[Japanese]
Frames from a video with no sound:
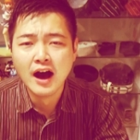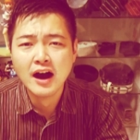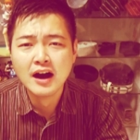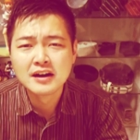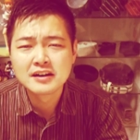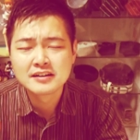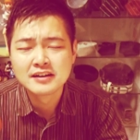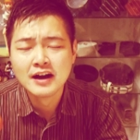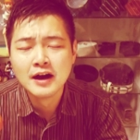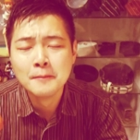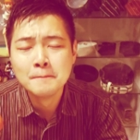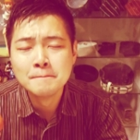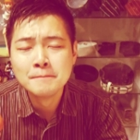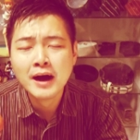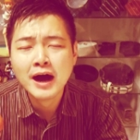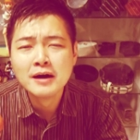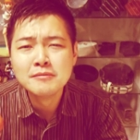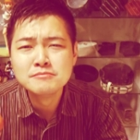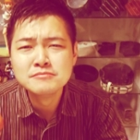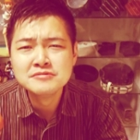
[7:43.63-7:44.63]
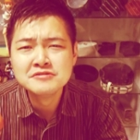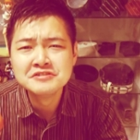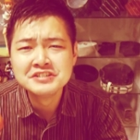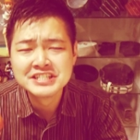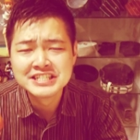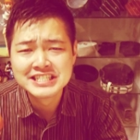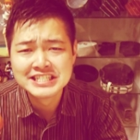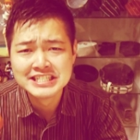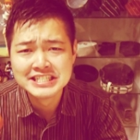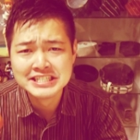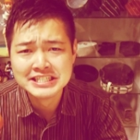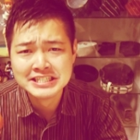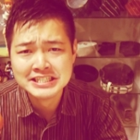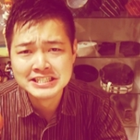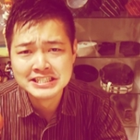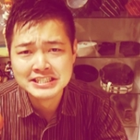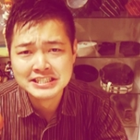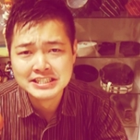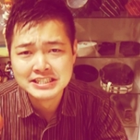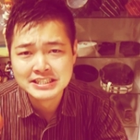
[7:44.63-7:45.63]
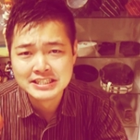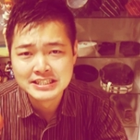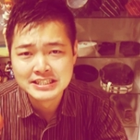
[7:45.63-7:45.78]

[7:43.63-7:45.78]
赤まむし